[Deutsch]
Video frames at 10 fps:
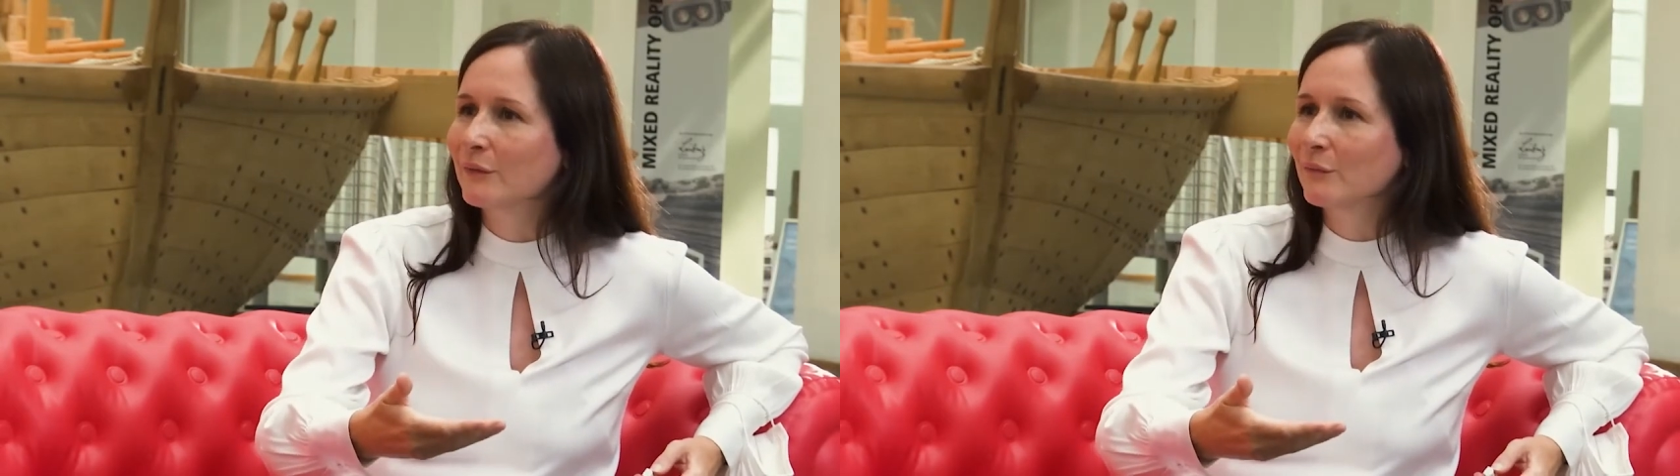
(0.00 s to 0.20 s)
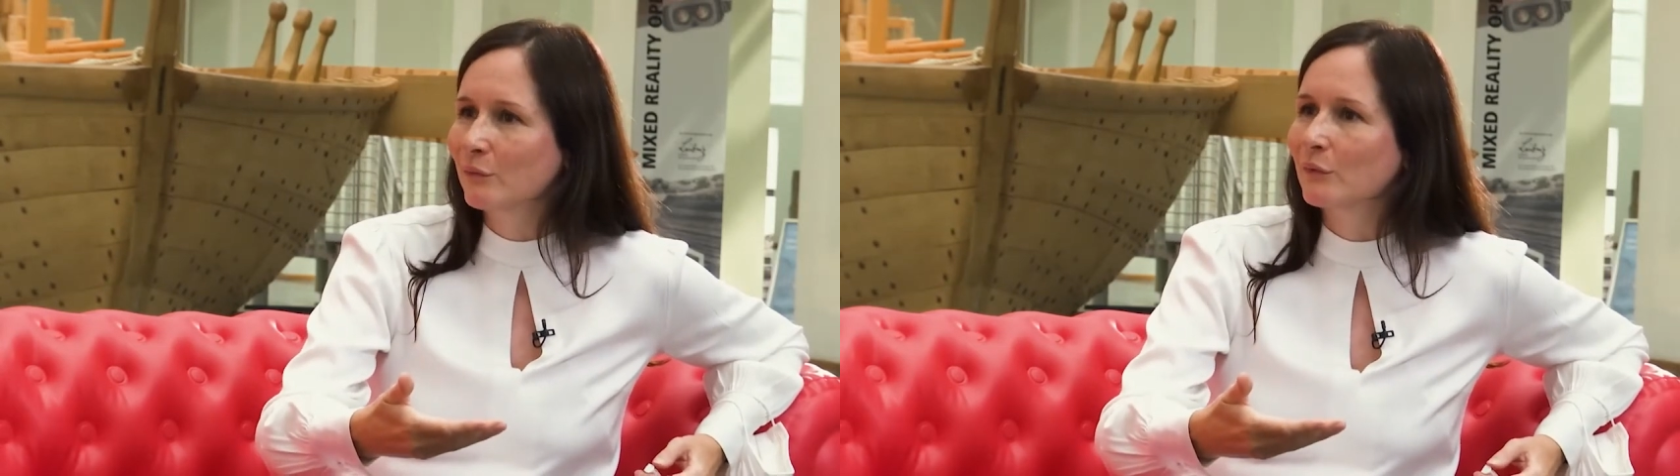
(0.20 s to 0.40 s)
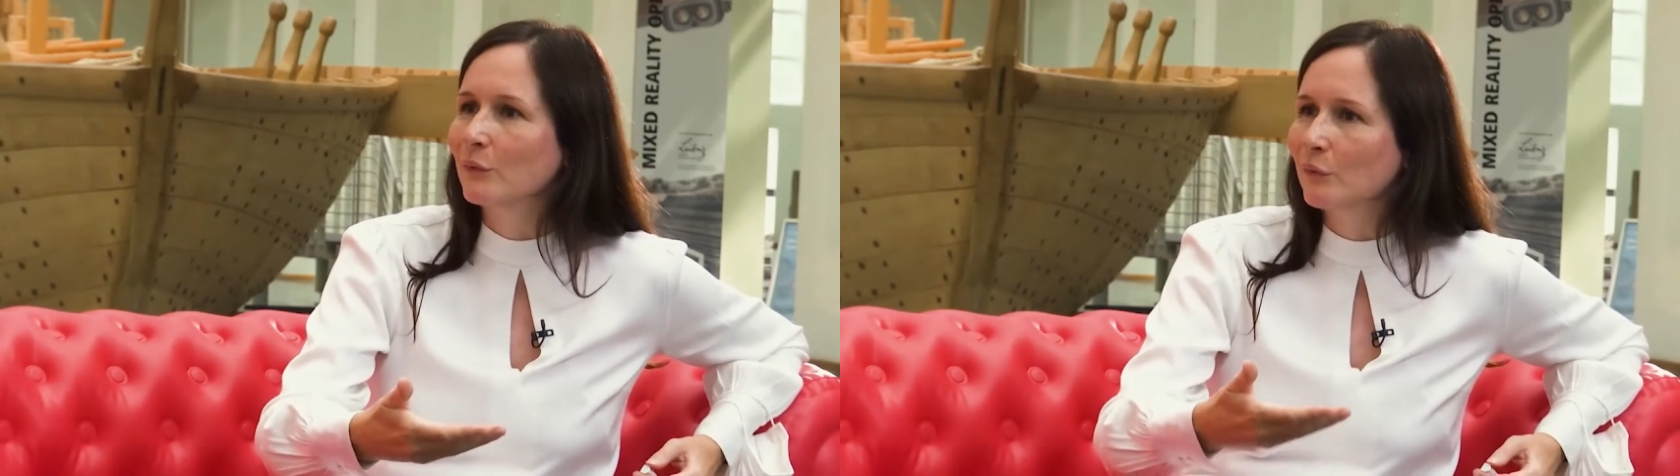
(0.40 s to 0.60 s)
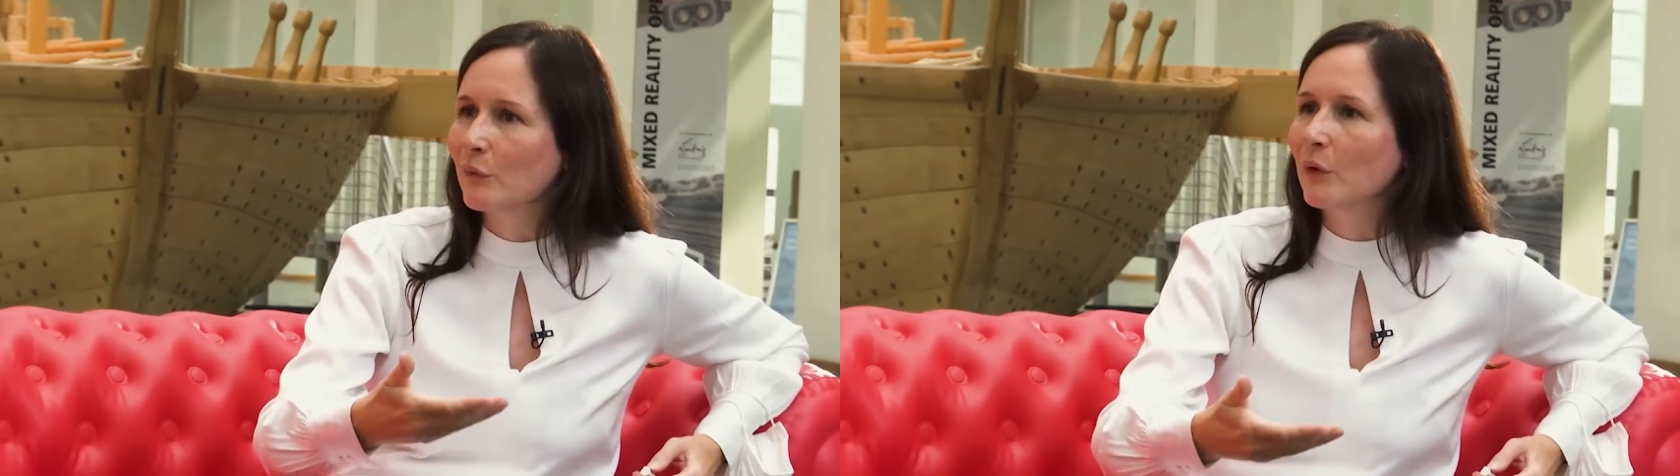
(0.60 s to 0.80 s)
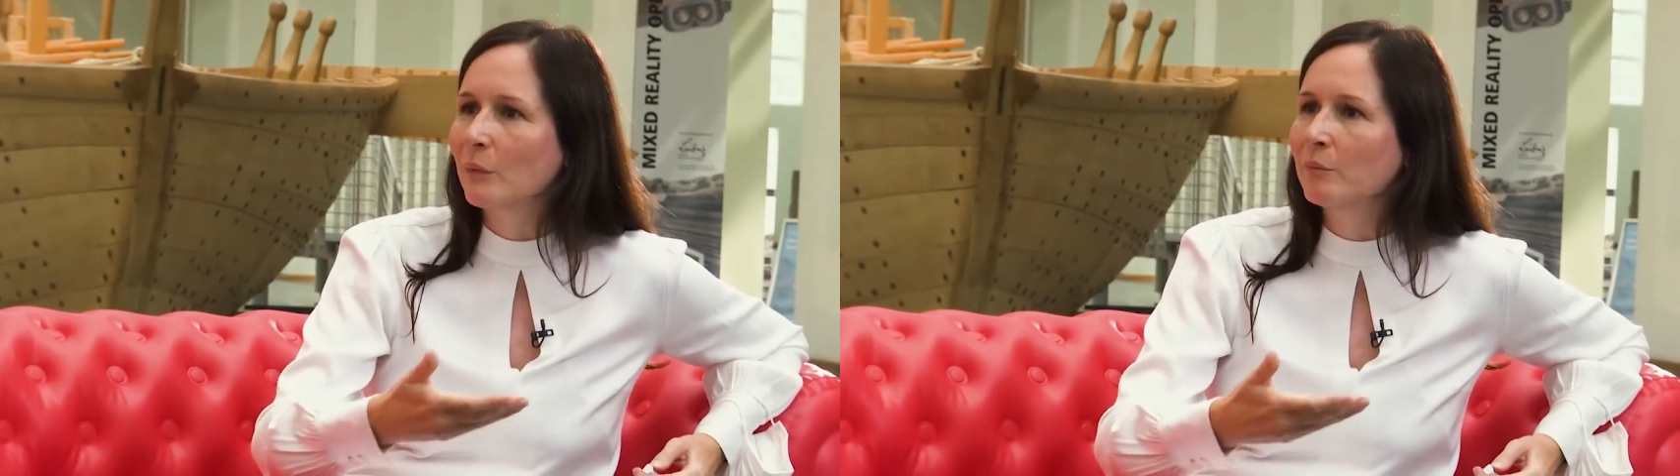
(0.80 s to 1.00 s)
Ja. Mhm.
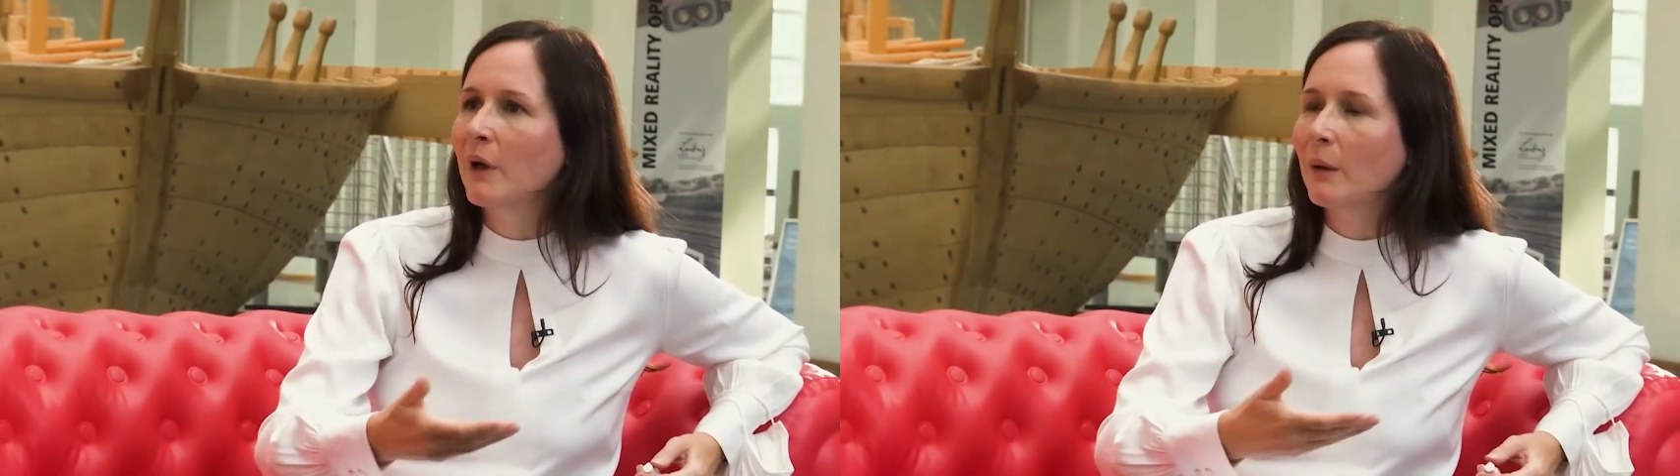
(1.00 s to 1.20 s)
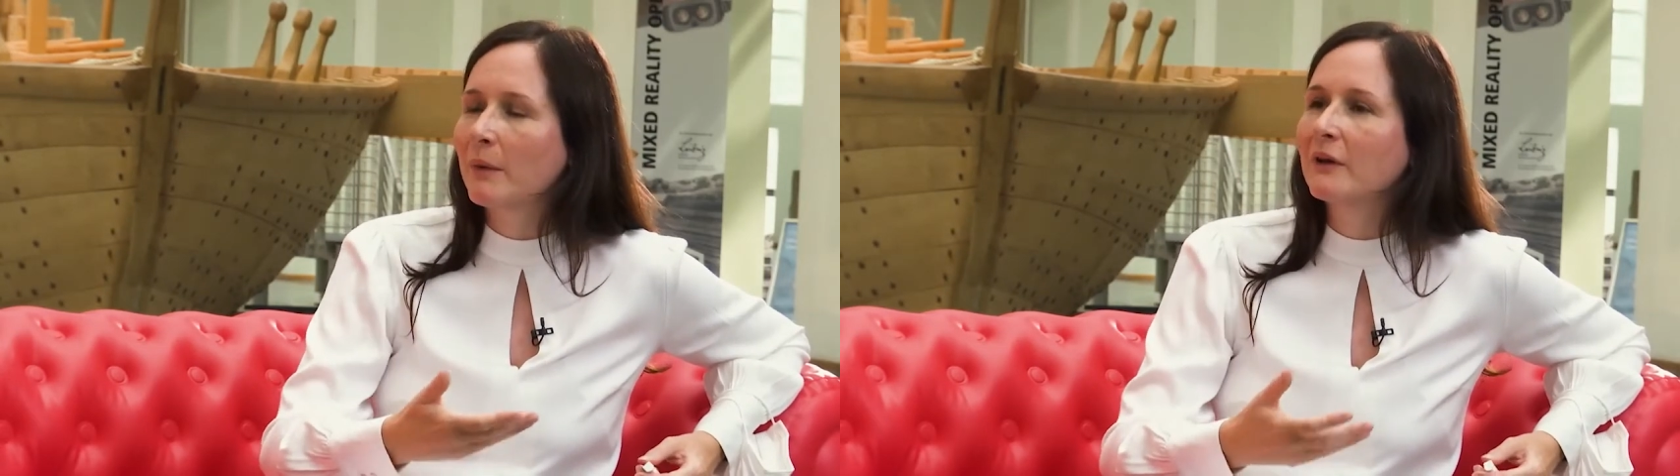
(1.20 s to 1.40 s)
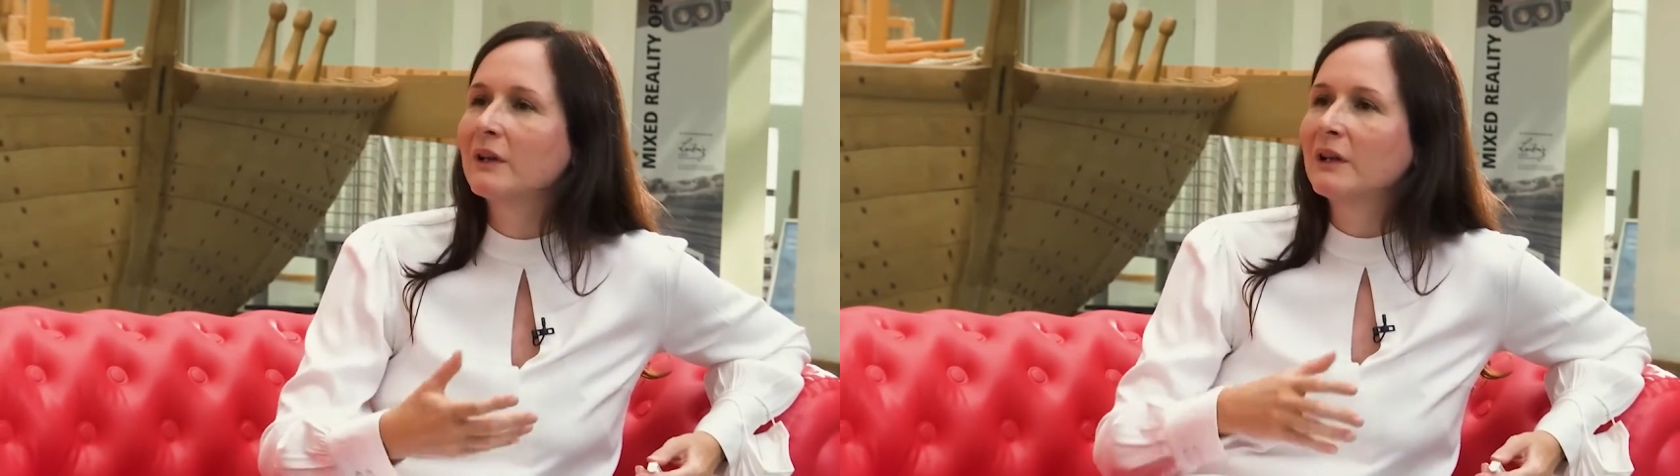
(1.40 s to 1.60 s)
Ähm, aber